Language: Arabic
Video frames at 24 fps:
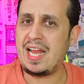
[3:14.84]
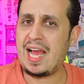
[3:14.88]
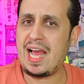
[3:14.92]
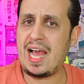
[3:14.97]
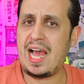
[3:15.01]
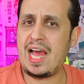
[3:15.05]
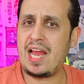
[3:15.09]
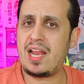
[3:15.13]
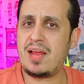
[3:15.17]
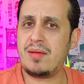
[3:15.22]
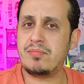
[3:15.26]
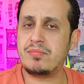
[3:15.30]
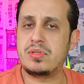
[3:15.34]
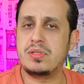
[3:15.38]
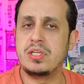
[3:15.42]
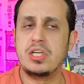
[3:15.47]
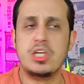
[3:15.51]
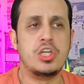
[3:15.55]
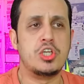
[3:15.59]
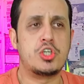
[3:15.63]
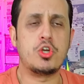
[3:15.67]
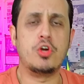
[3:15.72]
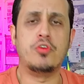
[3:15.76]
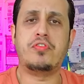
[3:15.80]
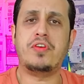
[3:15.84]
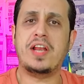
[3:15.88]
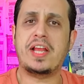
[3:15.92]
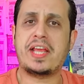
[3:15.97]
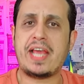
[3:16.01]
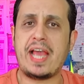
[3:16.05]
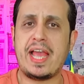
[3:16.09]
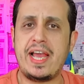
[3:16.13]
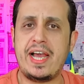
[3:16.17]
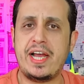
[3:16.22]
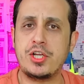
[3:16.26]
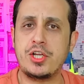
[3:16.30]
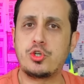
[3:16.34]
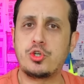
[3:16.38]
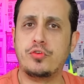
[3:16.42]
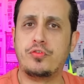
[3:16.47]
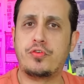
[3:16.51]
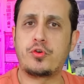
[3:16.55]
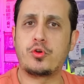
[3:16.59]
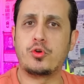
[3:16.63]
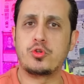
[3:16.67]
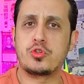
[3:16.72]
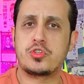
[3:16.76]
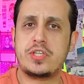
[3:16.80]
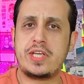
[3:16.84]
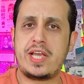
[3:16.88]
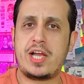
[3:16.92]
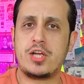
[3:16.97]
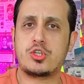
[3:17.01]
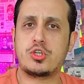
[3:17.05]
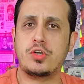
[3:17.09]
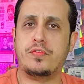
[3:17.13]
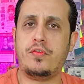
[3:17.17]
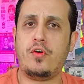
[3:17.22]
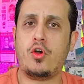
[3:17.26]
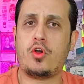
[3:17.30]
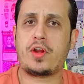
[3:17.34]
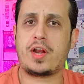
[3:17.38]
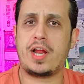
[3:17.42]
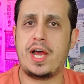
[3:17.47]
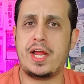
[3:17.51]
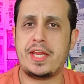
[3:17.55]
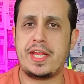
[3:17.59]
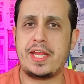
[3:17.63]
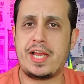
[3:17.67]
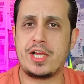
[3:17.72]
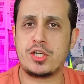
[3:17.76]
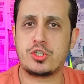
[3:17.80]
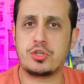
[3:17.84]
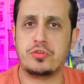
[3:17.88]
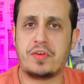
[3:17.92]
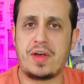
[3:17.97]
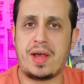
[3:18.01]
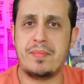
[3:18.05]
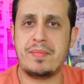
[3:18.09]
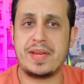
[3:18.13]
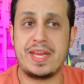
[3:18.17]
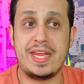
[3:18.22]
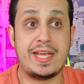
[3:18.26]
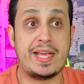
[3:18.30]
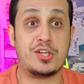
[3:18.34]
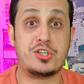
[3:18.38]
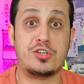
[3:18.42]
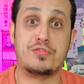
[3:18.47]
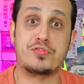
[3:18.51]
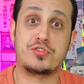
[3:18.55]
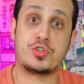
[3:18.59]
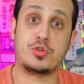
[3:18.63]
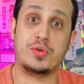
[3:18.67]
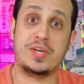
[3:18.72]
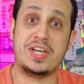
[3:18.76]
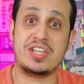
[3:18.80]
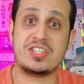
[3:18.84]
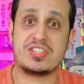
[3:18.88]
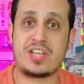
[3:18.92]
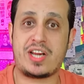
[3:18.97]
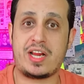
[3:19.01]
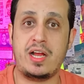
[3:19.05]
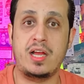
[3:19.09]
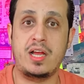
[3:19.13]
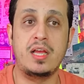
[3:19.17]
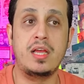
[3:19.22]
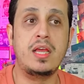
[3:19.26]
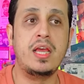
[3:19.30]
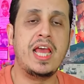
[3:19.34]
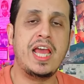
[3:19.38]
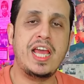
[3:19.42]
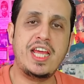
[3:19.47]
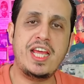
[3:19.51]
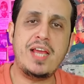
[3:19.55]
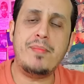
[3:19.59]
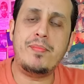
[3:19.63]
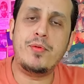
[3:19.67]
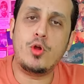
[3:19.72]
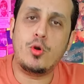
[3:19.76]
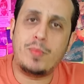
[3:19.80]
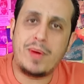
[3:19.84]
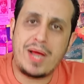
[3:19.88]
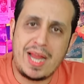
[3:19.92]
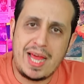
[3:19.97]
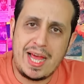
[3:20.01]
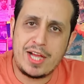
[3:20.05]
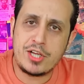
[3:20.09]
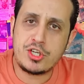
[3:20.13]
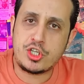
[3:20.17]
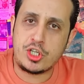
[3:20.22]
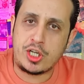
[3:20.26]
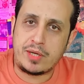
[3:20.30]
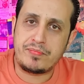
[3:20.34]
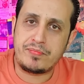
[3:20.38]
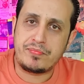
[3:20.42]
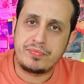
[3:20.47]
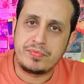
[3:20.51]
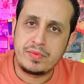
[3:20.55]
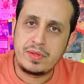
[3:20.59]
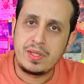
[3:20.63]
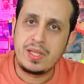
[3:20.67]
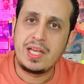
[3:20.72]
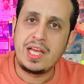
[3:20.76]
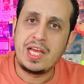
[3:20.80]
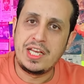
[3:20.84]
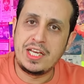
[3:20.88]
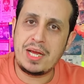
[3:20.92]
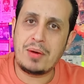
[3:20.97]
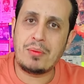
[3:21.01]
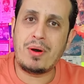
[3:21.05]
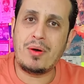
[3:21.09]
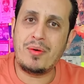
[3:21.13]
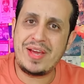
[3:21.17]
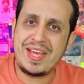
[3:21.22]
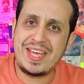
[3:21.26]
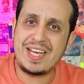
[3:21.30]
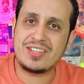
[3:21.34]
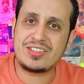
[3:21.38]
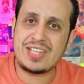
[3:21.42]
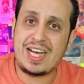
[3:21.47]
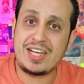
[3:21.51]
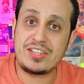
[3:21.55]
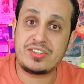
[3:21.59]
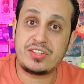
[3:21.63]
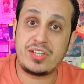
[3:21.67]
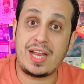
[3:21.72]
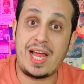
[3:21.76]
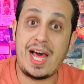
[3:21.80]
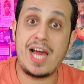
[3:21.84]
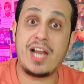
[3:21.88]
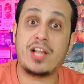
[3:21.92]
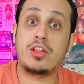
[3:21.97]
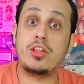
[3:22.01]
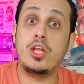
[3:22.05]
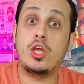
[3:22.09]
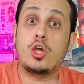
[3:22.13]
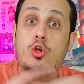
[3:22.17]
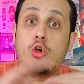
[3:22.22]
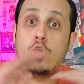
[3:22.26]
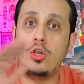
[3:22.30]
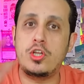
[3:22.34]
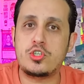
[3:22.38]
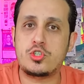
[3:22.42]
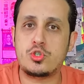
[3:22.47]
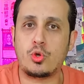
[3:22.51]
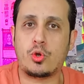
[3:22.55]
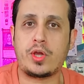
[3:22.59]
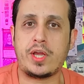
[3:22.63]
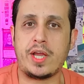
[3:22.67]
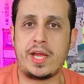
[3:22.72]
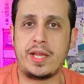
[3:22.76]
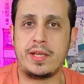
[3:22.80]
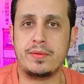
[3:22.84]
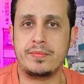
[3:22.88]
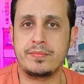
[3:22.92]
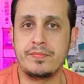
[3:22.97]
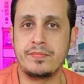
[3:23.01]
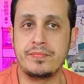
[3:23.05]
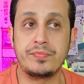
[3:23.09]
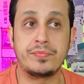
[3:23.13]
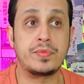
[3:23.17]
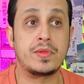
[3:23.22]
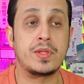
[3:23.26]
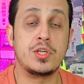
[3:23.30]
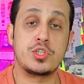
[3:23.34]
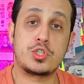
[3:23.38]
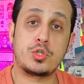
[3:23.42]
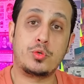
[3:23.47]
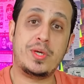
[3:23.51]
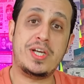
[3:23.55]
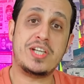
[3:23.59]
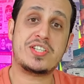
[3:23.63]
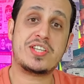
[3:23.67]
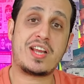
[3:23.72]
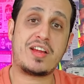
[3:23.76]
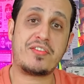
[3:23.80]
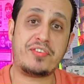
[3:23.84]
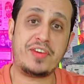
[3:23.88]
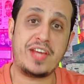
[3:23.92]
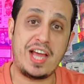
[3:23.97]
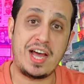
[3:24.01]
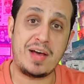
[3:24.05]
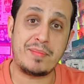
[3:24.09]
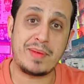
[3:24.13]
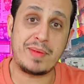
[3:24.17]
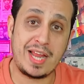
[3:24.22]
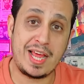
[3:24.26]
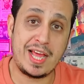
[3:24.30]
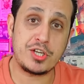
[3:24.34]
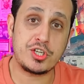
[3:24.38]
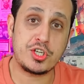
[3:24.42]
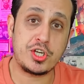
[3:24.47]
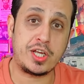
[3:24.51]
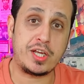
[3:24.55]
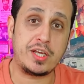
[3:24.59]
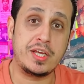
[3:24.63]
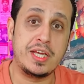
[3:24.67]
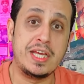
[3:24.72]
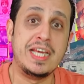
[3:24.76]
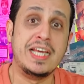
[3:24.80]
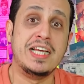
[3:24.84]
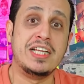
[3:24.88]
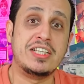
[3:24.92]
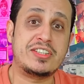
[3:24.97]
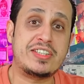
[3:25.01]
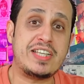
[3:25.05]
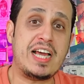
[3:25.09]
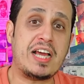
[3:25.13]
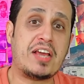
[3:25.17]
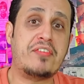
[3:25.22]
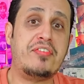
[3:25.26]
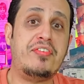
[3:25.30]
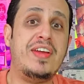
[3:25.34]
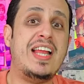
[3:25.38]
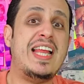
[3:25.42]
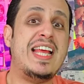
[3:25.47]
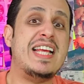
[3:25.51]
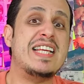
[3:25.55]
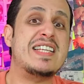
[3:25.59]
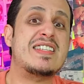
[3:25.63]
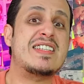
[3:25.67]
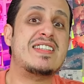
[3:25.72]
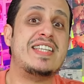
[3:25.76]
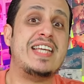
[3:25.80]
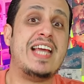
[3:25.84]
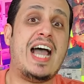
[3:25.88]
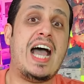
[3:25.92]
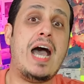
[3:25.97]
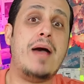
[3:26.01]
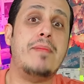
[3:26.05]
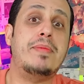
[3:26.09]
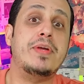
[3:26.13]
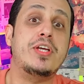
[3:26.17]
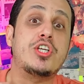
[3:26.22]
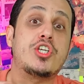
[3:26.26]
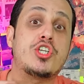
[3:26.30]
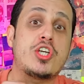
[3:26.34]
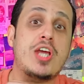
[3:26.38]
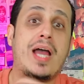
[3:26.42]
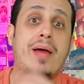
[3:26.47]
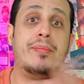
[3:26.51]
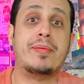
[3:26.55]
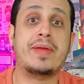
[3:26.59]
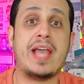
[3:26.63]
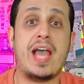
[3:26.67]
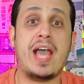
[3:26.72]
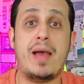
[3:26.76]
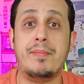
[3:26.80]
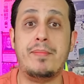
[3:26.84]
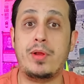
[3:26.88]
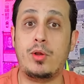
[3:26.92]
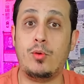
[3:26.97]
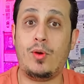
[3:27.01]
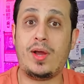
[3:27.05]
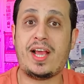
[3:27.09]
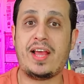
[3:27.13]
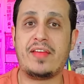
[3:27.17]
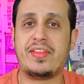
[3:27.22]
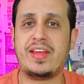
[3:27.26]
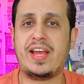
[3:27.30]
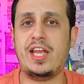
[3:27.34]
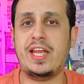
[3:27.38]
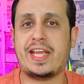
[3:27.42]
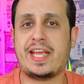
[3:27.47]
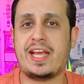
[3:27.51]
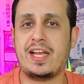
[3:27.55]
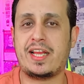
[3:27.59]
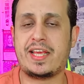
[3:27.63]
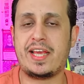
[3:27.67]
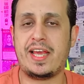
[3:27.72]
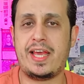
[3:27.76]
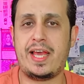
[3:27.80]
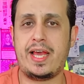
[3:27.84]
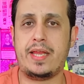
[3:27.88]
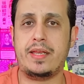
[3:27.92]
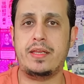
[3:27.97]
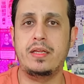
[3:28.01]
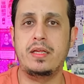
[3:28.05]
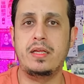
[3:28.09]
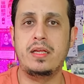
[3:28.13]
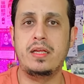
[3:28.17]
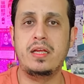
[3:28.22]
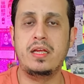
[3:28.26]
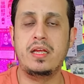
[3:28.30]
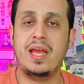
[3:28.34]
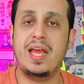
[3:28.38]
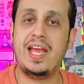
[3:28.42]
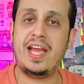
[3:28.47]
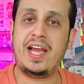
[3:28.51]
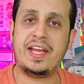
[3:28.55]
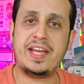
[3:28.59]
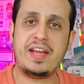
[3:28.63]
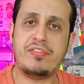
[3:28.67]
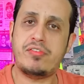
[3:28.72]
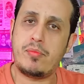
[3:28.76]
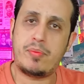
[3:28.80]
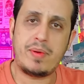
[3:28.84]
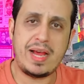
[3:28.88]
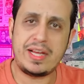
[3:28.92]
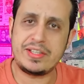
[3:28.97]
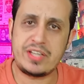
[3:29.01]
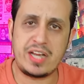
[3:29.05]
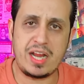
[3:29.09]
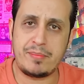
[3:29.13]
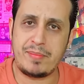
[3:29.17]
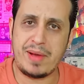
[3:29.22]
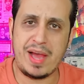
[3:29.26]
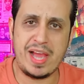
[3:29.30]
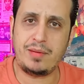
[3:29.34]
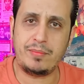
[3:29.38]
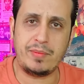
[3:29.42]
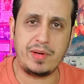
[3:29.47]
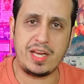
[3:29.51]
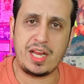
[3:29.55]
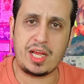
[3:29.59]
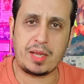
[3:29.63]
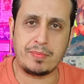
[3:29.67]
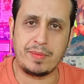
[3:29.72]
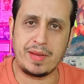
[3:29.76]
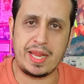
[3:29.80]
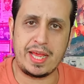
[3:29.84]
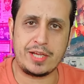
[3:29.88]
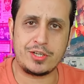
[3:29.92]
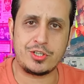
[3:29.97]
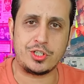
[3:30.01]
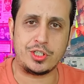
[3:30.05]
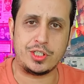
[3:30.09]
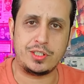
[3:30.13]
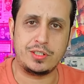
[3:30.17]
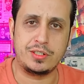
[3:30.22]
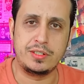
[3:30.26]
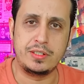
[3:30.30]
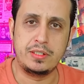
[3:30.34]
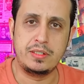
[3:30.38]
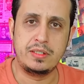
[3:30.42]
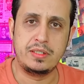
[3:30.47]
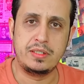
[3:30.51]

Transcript: العالم شوف الكيان شوف روسيا شوف أوكرانيا شوف أمريكا شوف سويسرا يبنوا ملاجئ نووية تحت الأرض لكل السكان سويسرا فيها ملاجئ تكفي لاستيعاب الشعب كامل وكذلك الكيان احنا في بلادنا ما يعمل لك ملاجئ